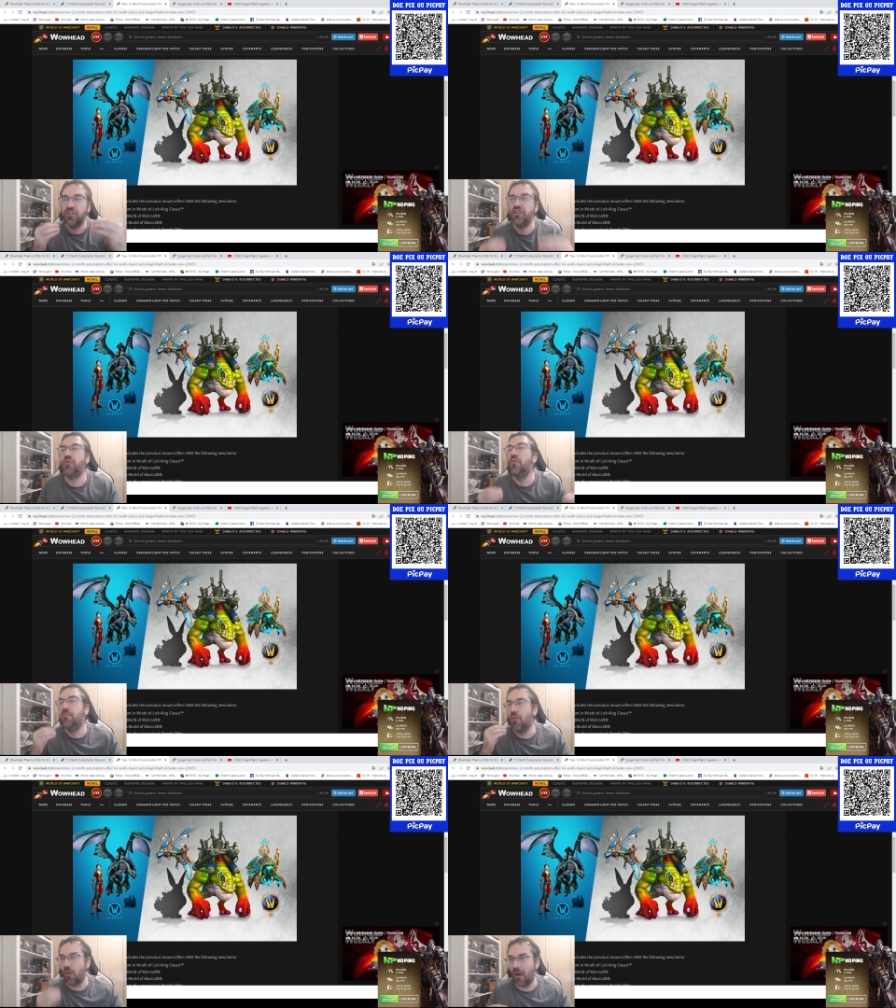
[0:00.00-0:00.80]
de um
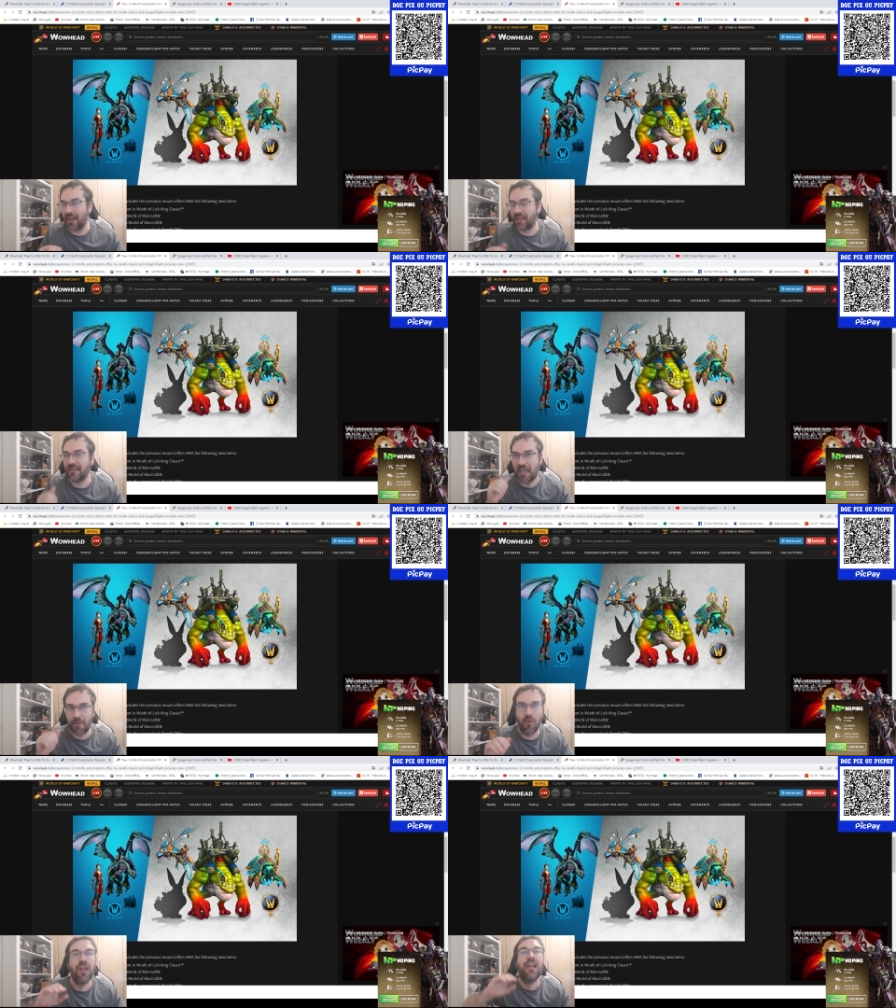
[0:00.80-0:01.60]
Murloc, tá
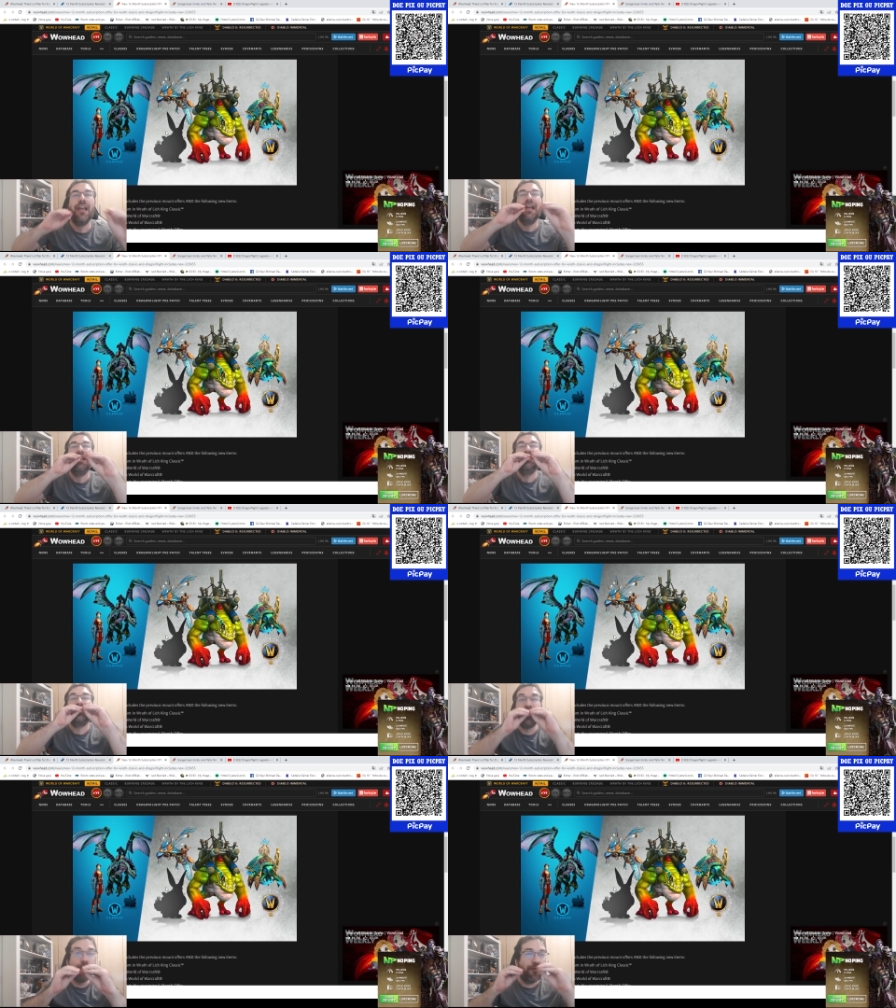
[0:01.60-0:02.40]
bom?
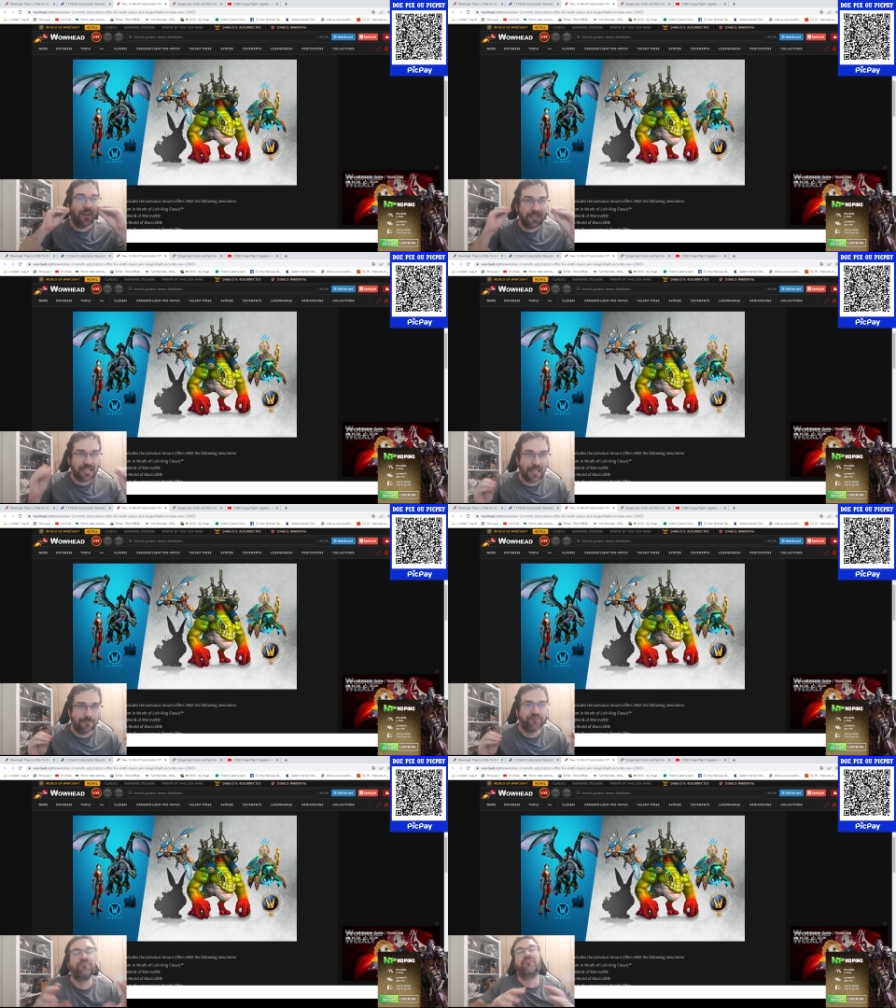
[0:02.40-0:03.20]
Se você,
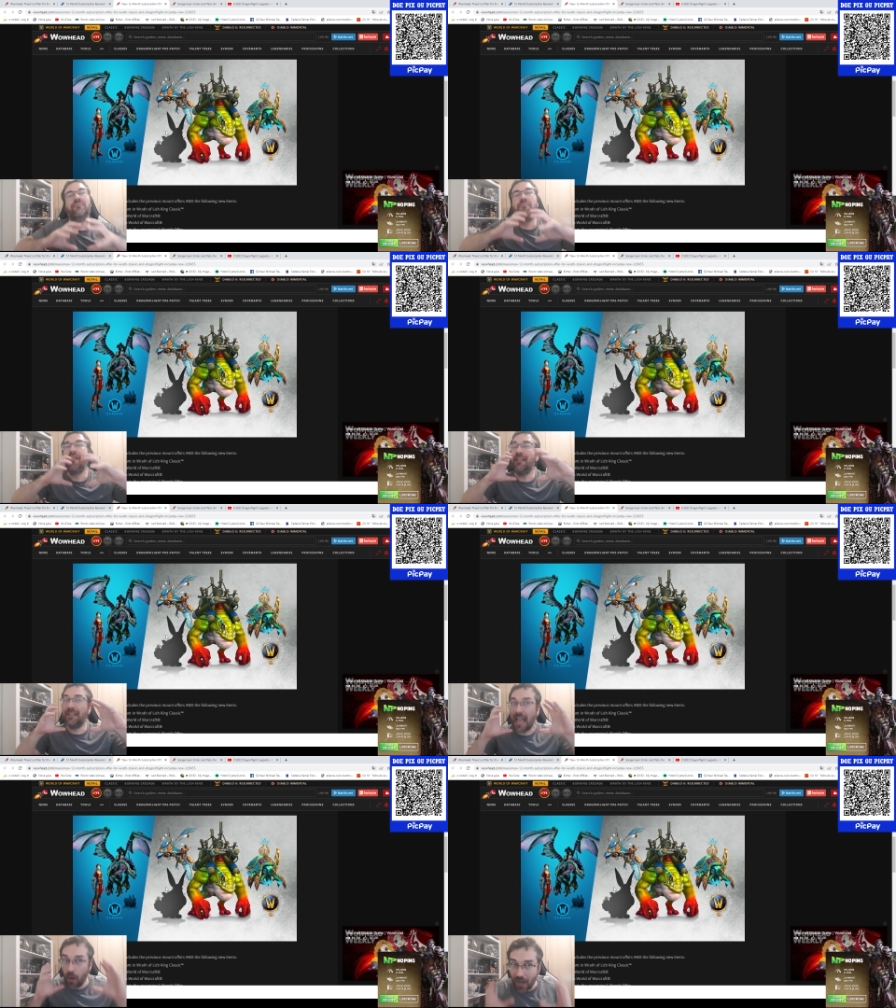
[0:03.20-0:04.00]

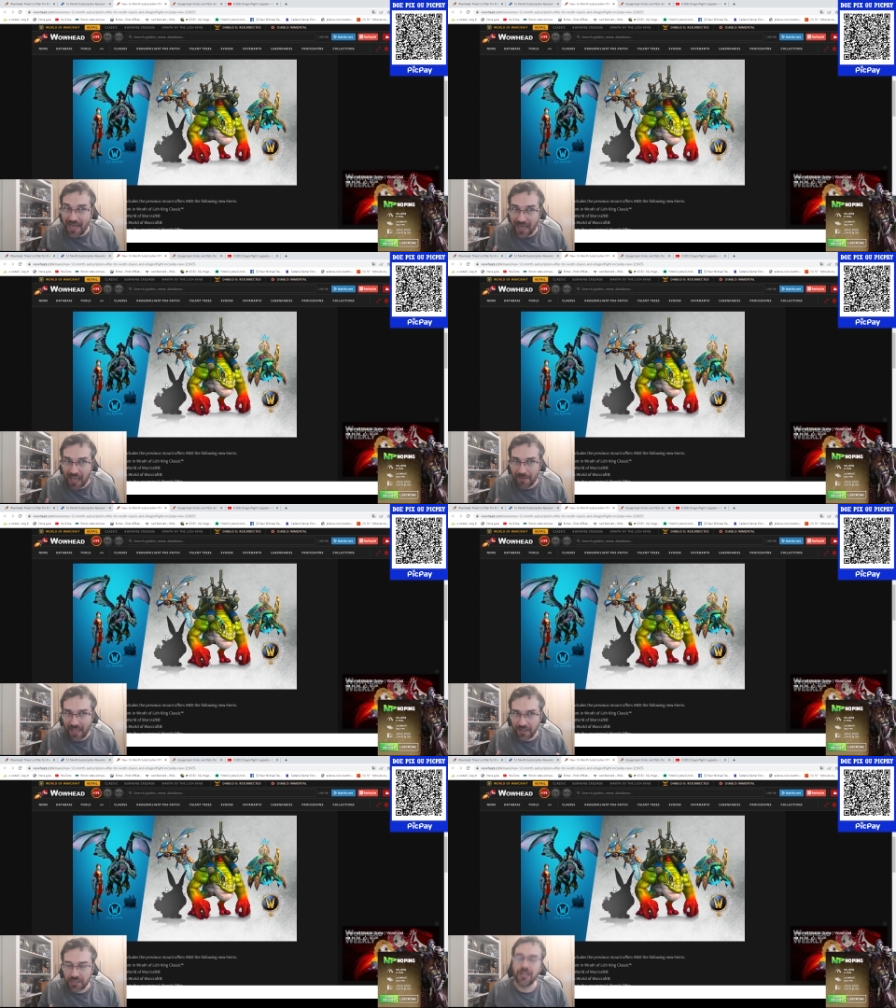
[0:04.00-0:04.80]

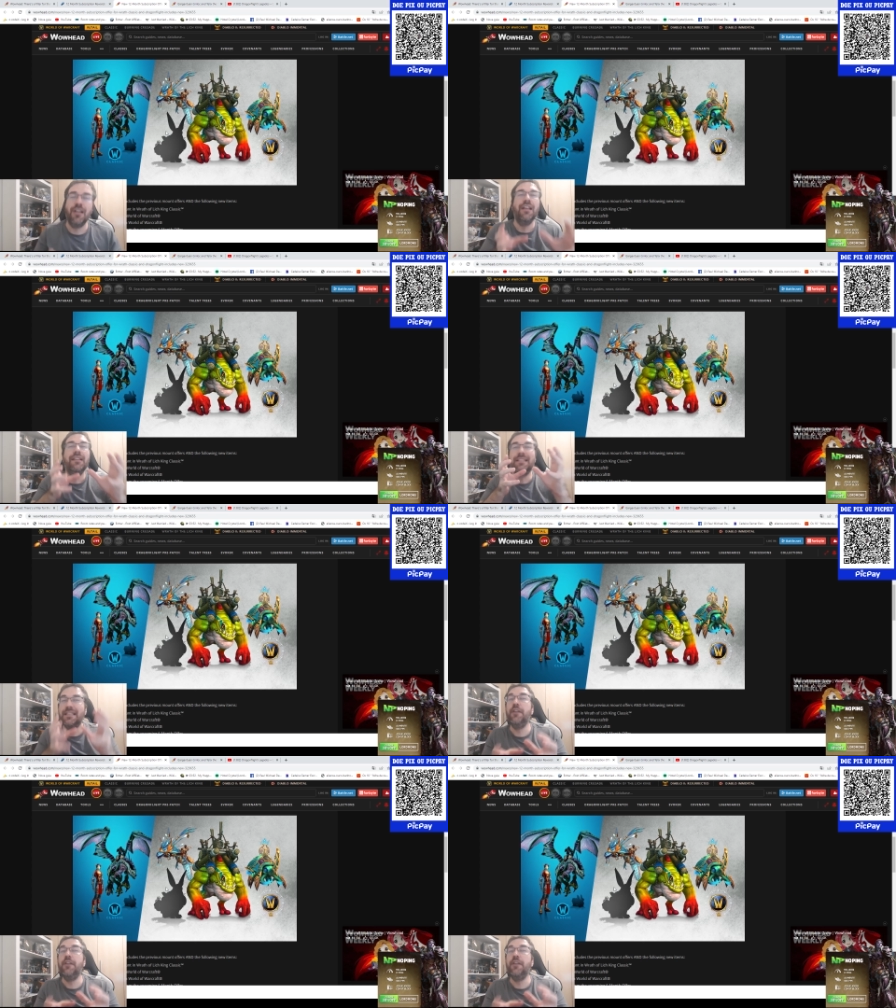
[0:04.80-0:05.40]
teoricamente, se